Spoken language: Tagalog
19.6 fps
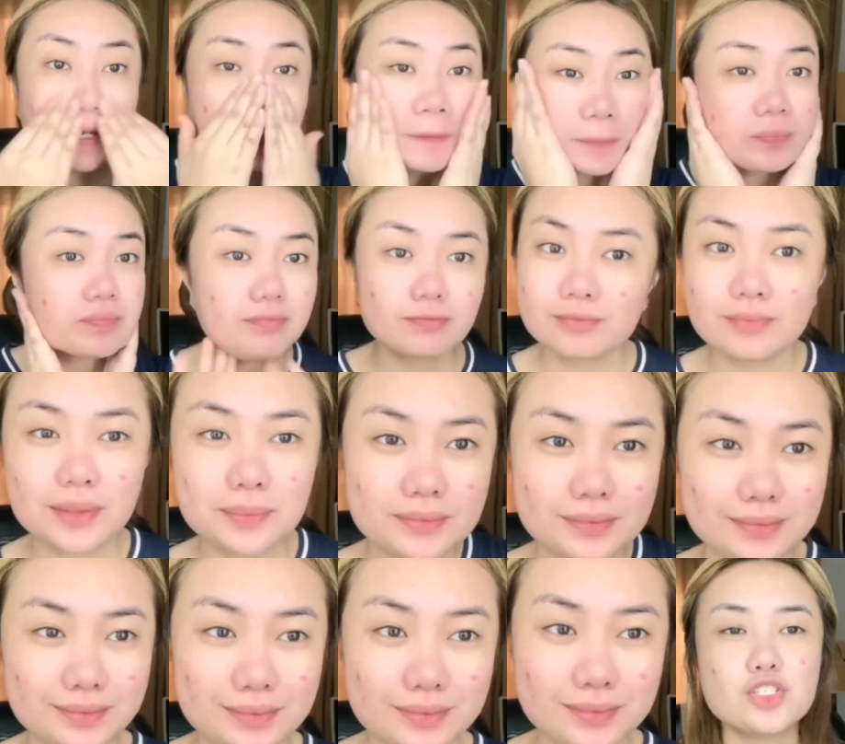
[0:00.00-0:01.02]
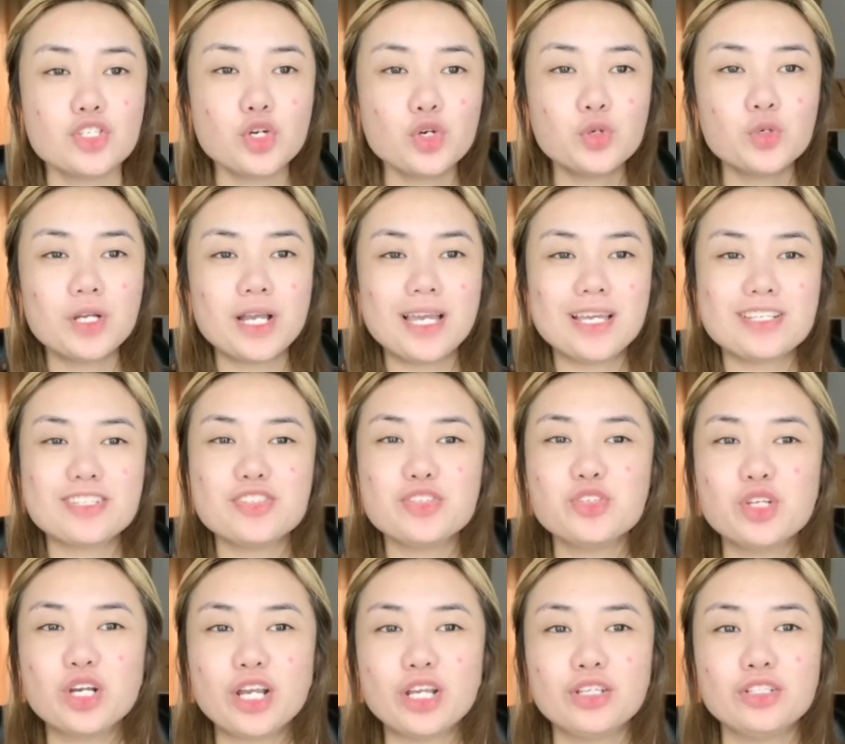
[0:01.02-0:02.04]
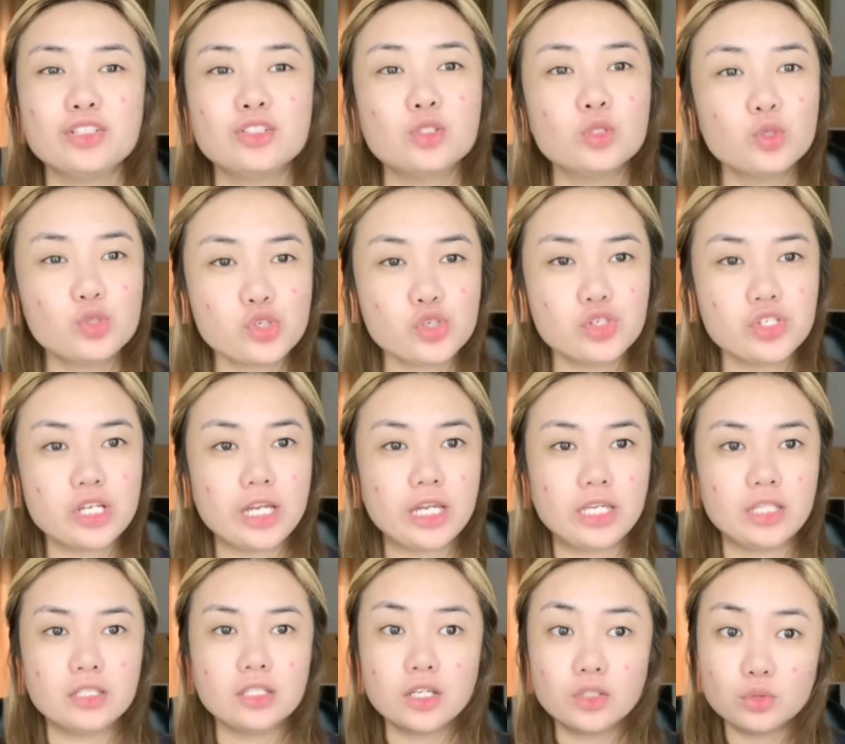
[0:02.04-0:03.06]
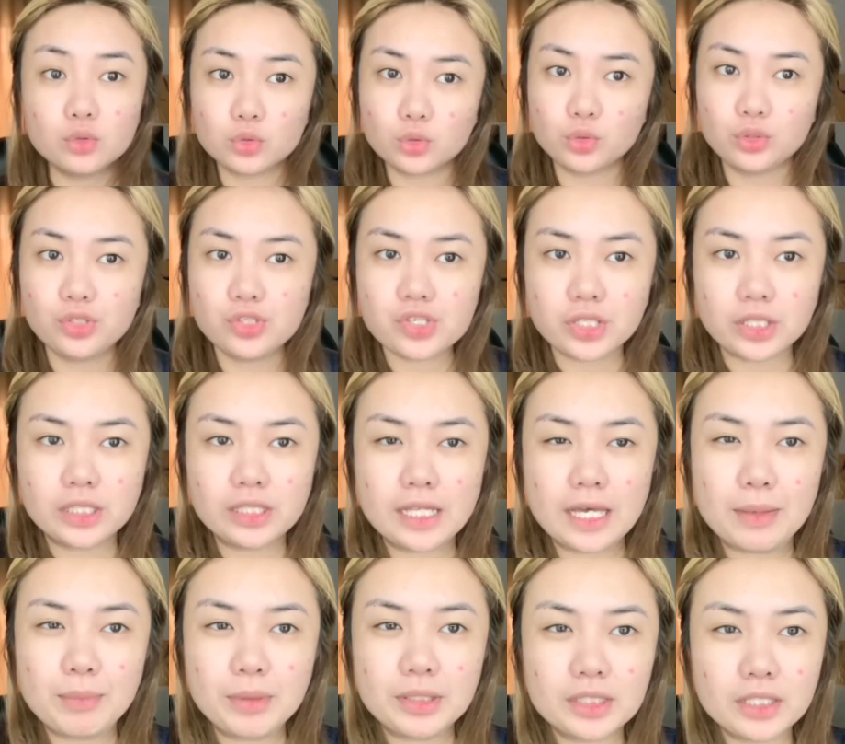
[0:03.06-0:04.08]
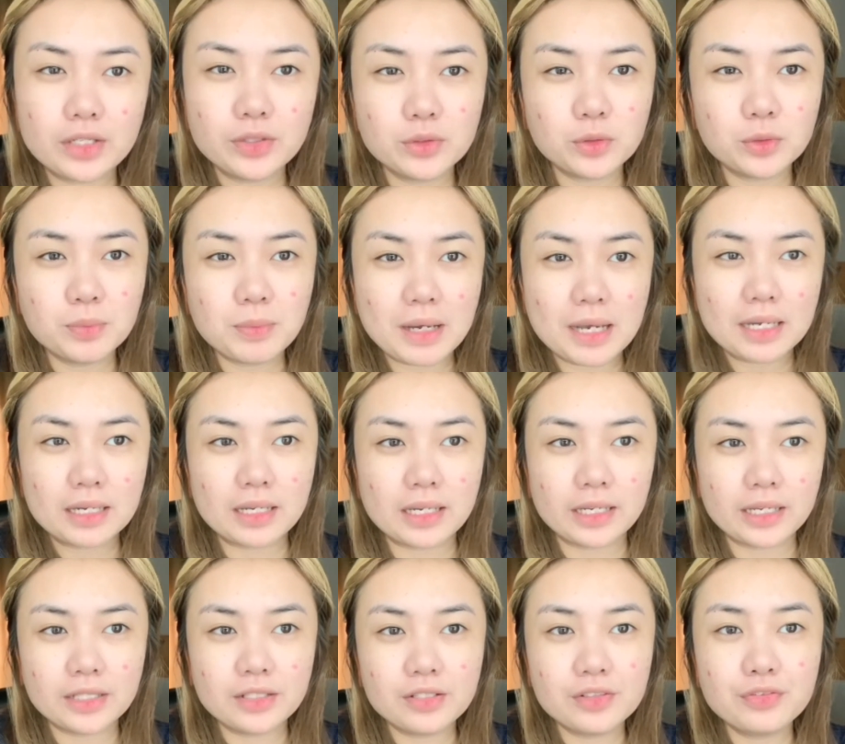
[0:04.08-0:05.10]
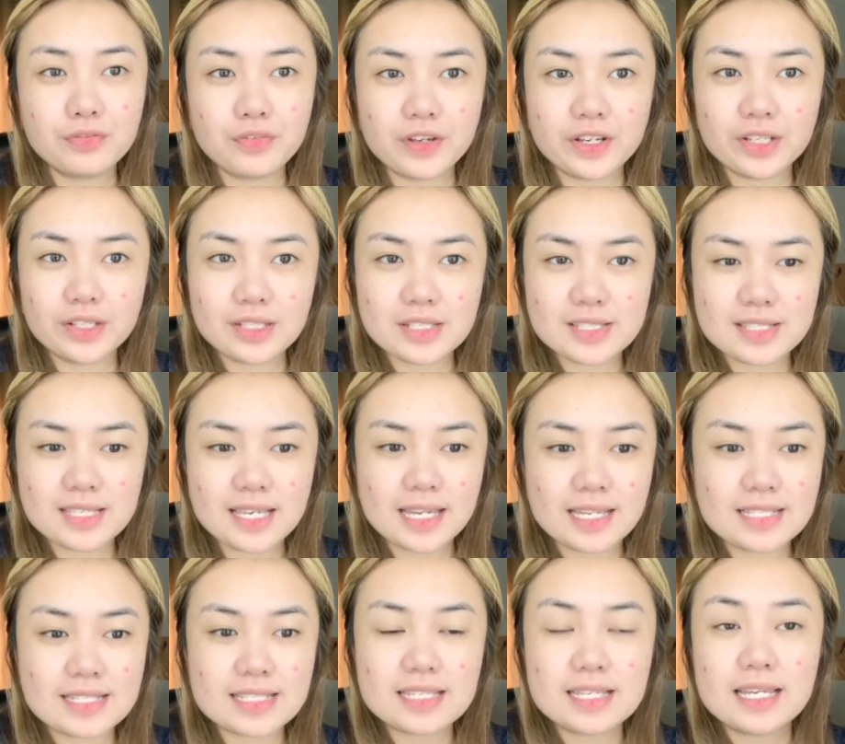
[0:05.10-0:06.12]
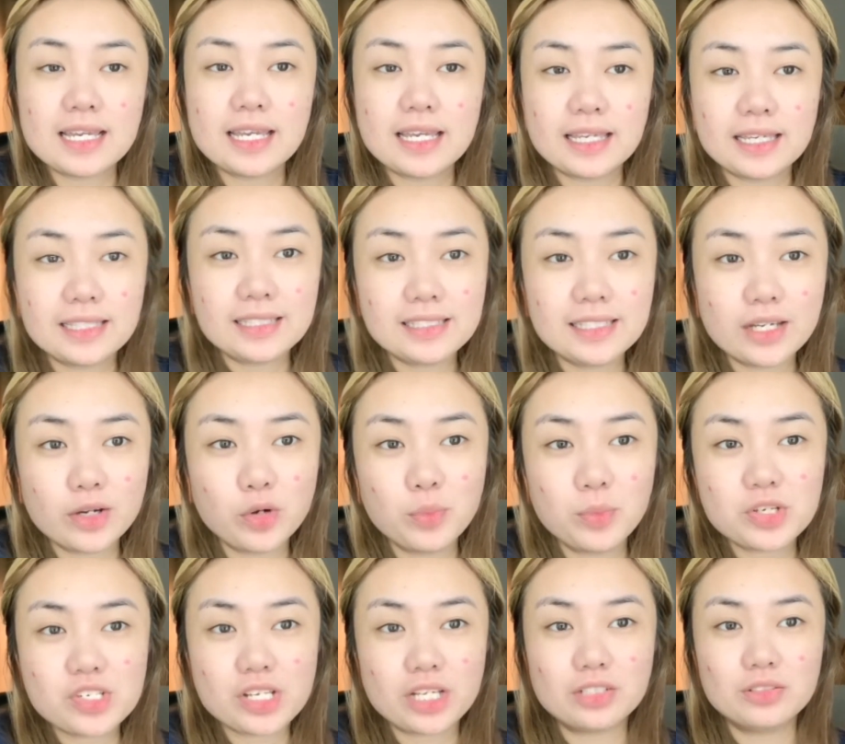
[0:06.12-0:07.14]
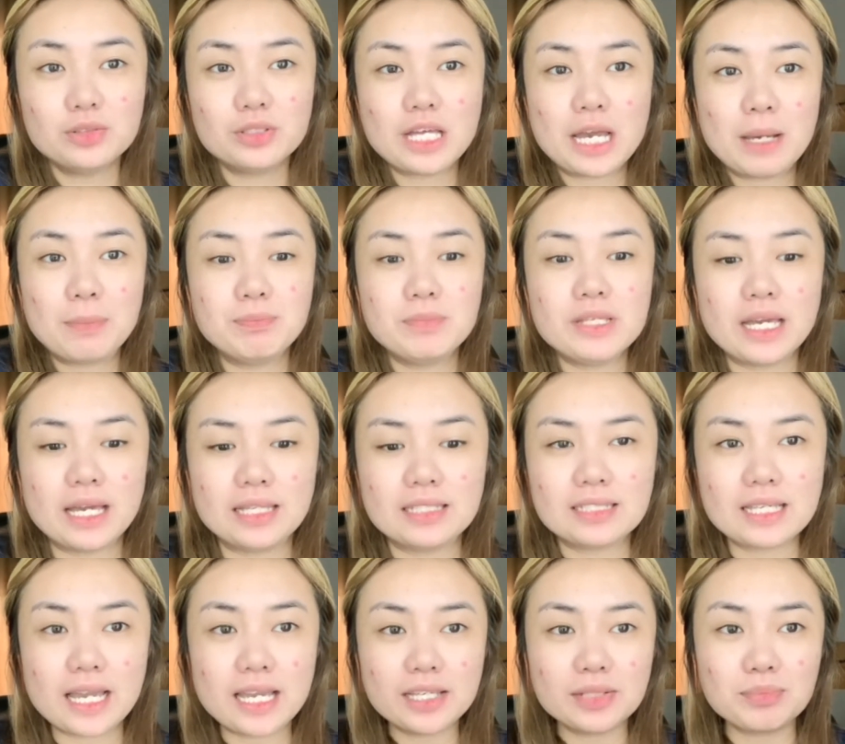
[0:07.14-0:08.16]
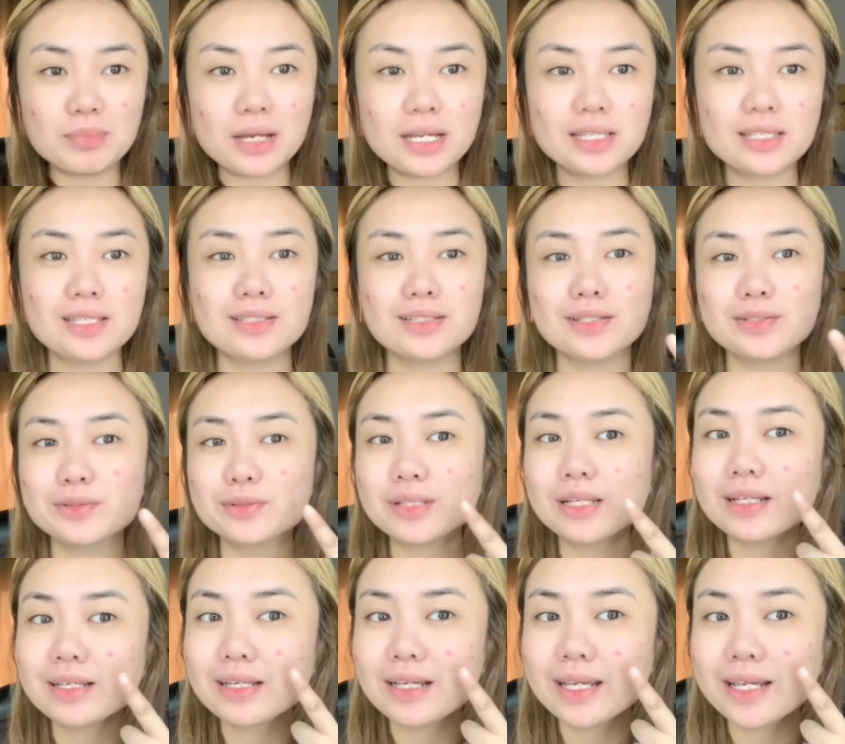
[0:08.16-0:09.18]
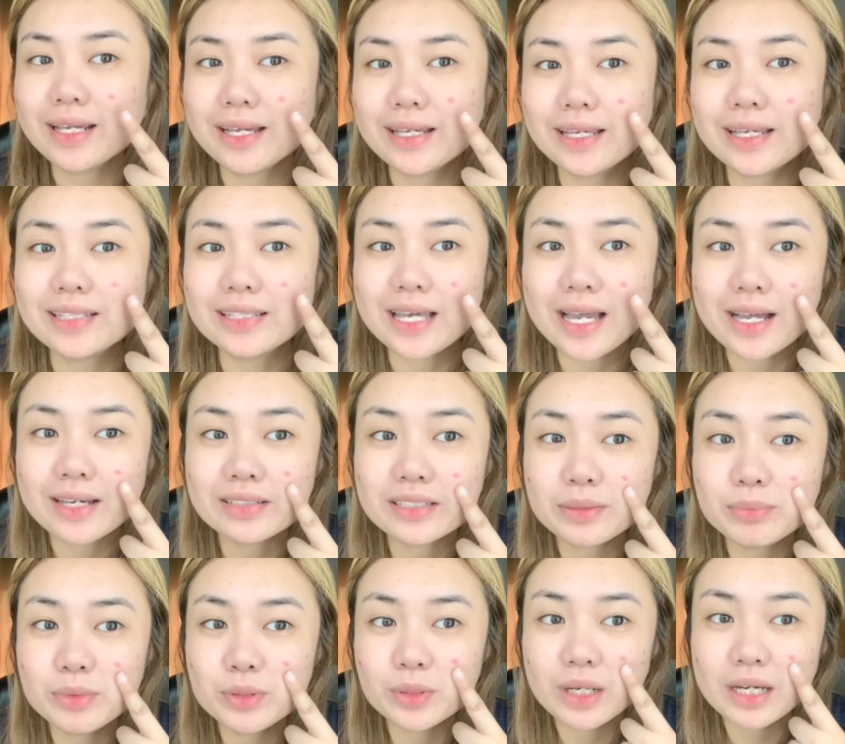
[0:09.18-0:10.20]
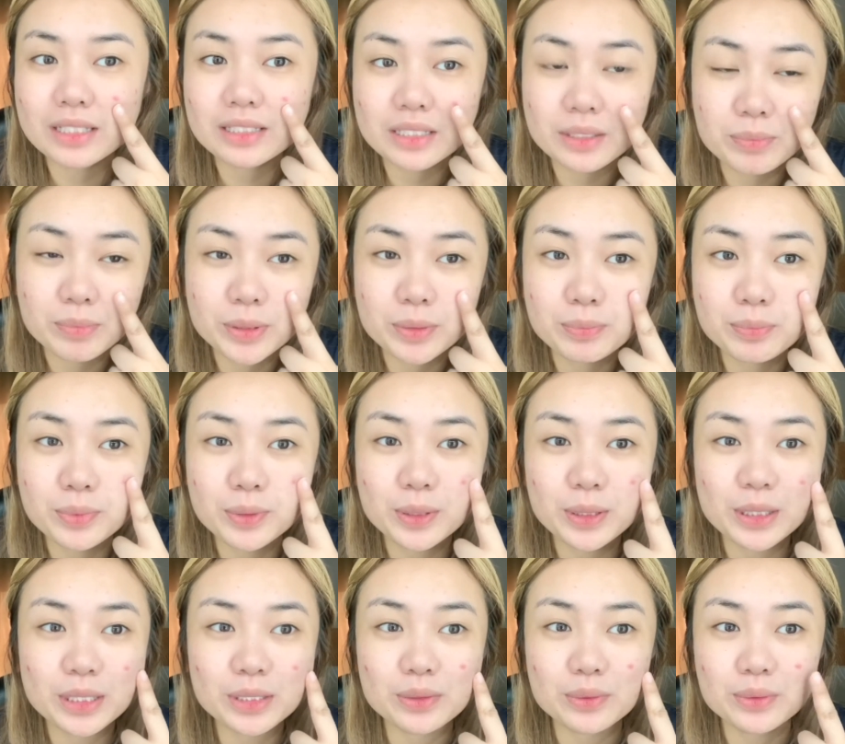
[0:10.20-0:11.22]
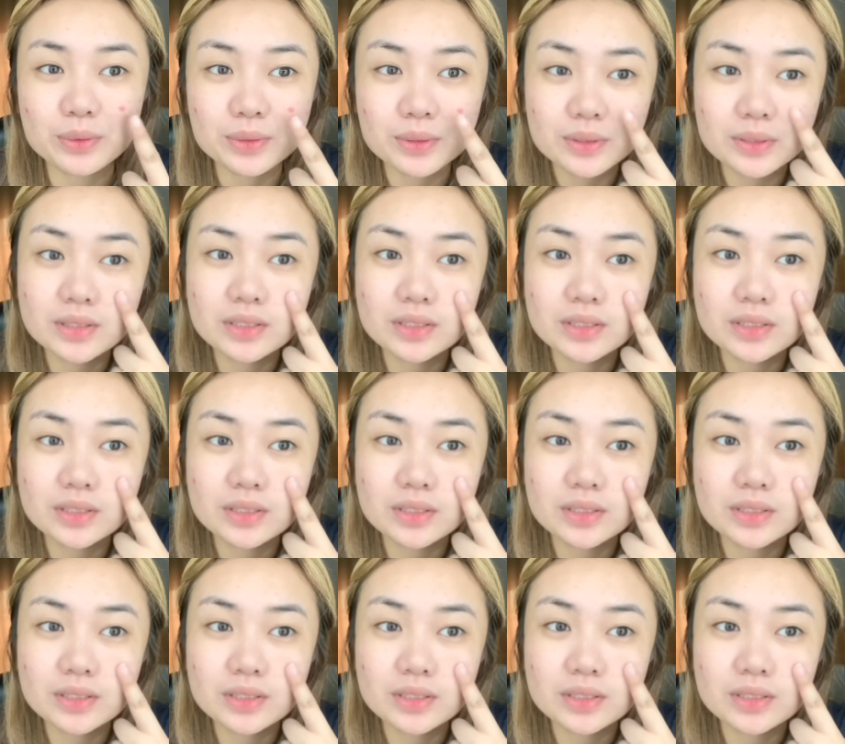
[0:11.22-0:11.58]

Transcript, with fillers: di ba? So guys, yun na yung inclusion niya and ganun ko din siya ginamit ngayong umaga. And in fairness guys, hindi ako masyado nahapdian. Kahit makikita nyo talaga, eh, ayan, active yung ating pimple na to.